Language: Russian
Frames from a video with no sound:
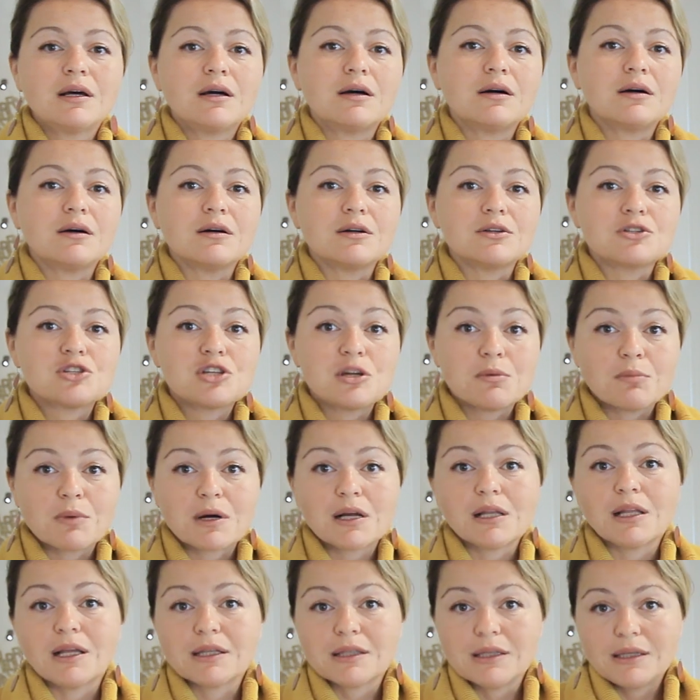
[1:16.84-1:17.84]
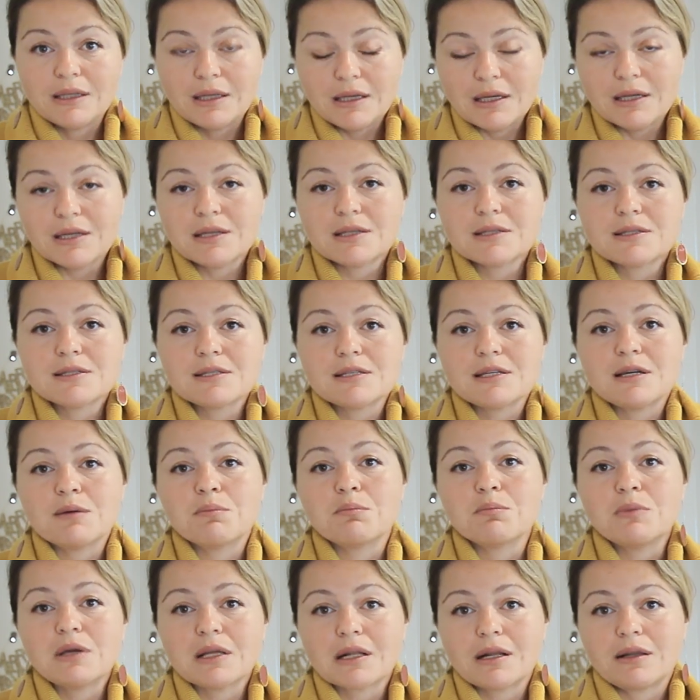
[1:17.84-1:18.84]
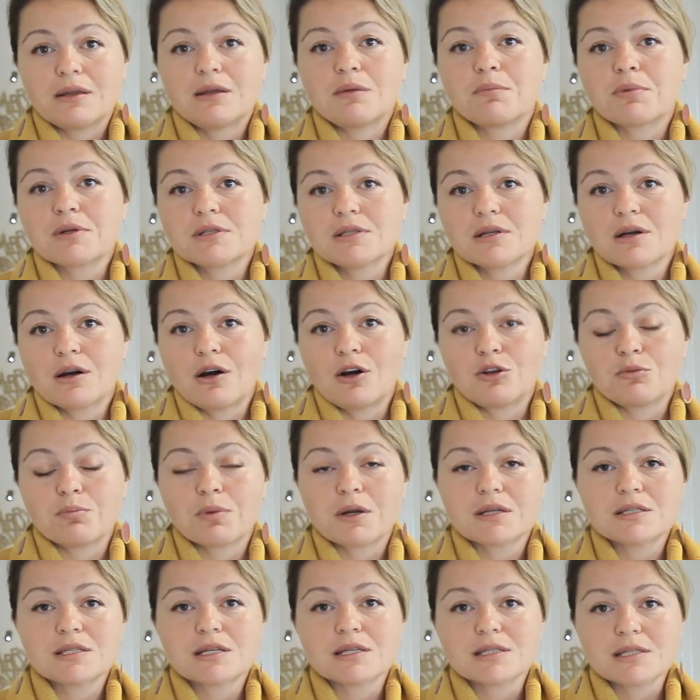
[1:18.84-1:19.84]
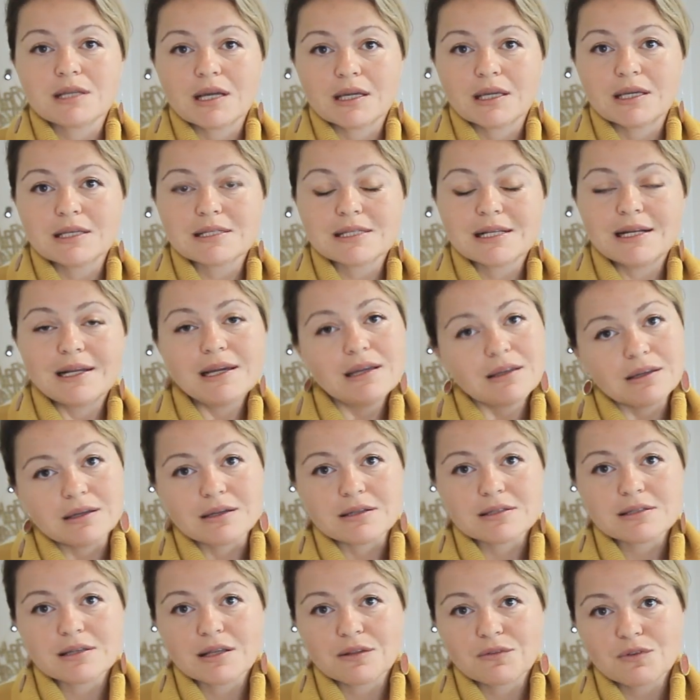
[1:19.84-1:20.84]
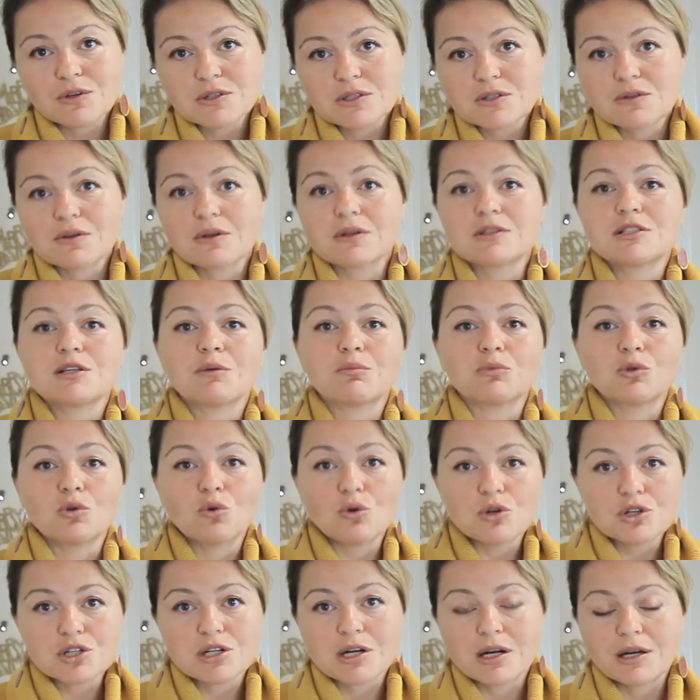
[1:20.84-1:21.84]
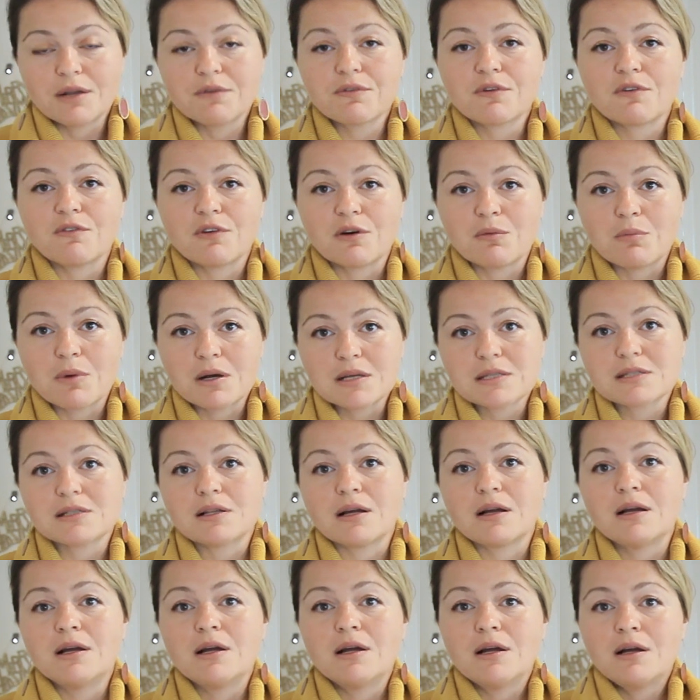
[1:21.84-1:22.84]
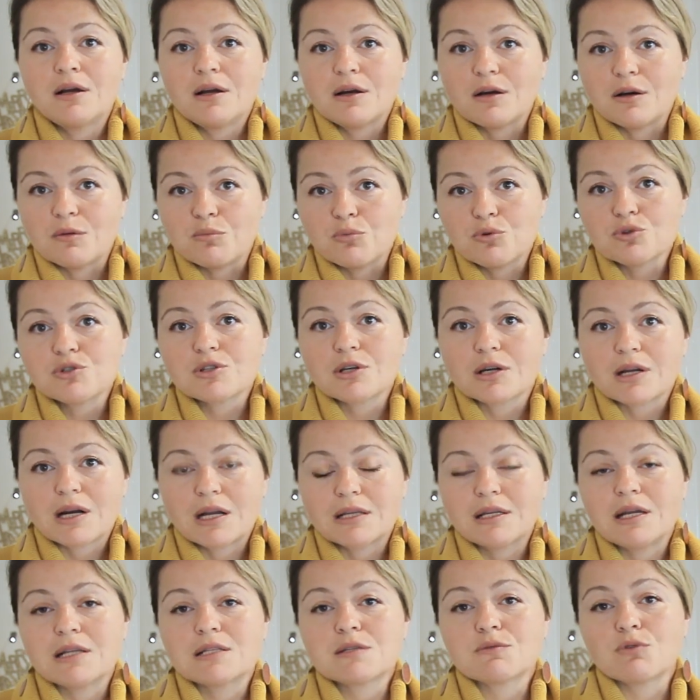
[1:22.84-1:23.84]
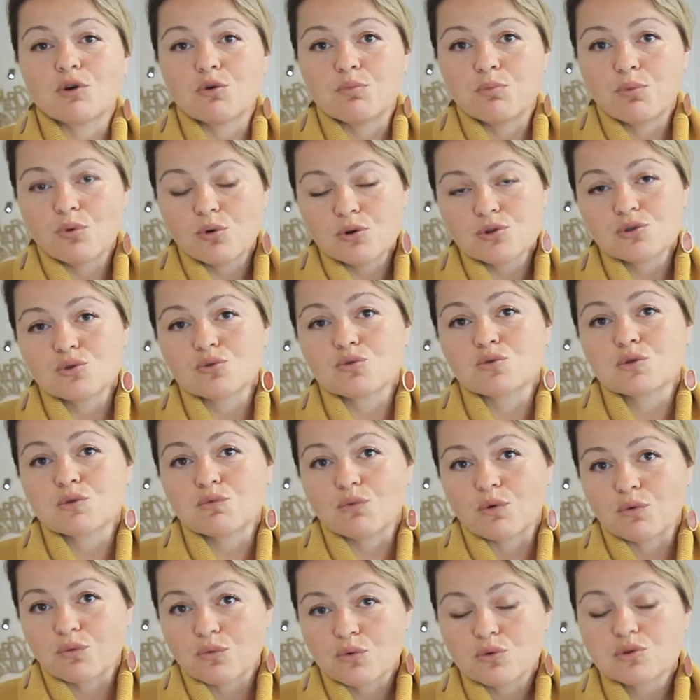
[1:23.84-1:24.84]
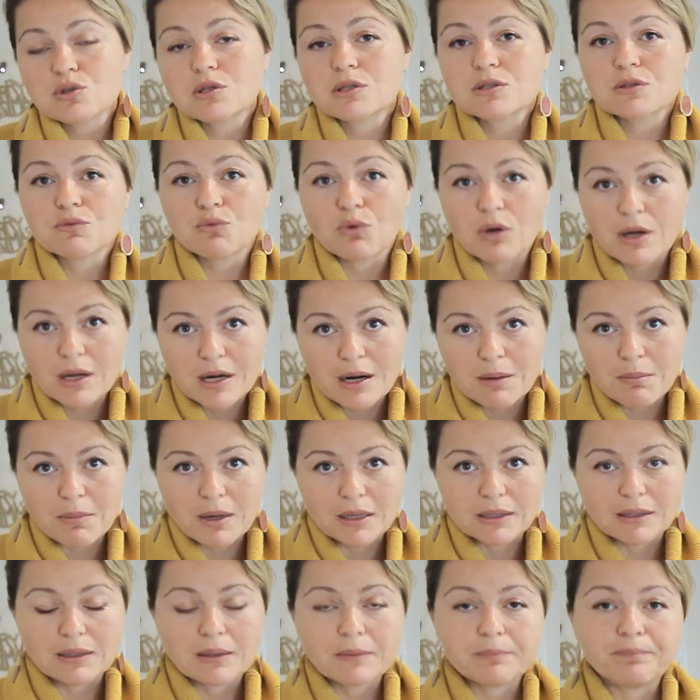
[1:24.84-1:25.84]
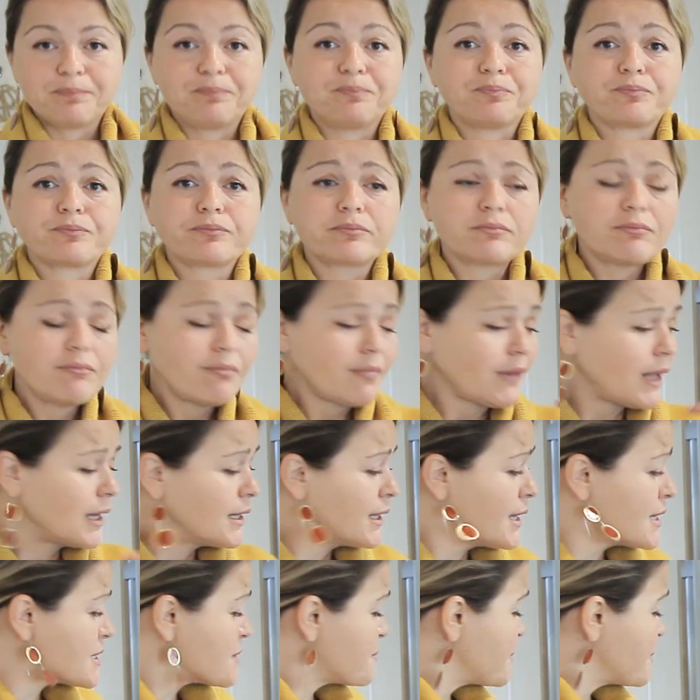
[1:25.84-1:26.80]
э, чем холоднее, тем медленнее протекают процессы окисления, и, соответственно, тем дольше оливковое масло э, будет сохранять свою пользу, свой вкус и свой аромат. Я